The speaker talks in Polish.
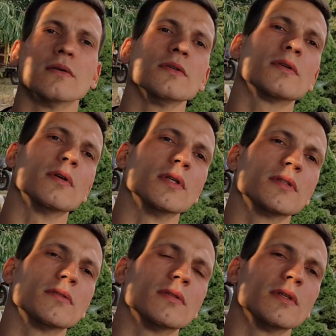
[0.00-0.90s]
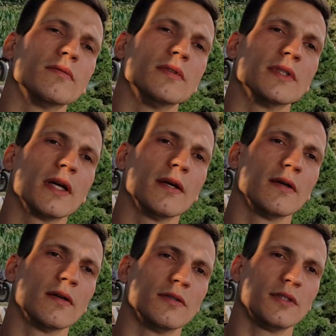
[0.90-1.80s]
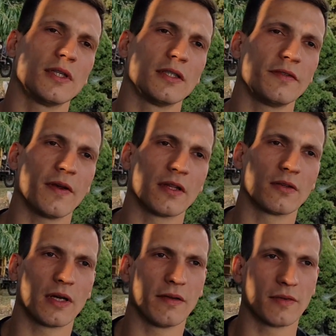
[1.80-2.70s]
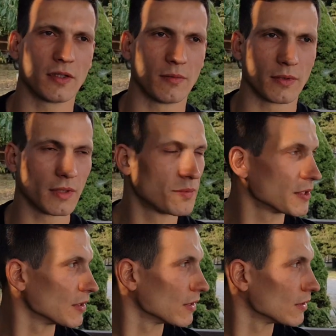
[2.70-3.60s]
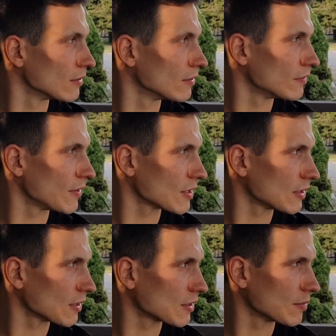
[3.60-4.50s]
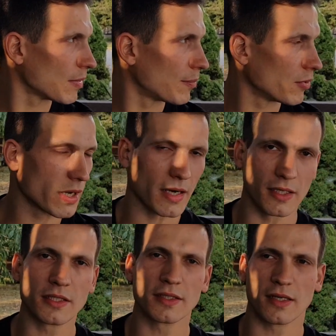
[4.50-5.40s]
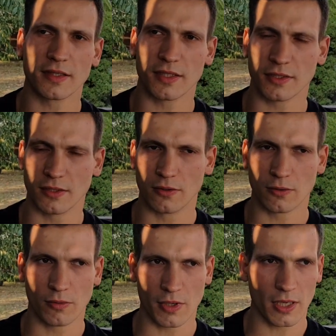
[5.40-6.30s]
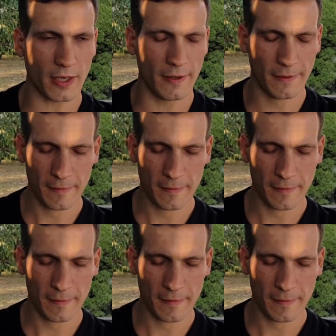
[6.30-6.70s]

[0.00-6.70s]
już koniec tutaj widzę. Dzisiaj święto, ale wiadomo, przy zwierzętach trzeba poogarniać. Ja zaraz też idę do kurnika.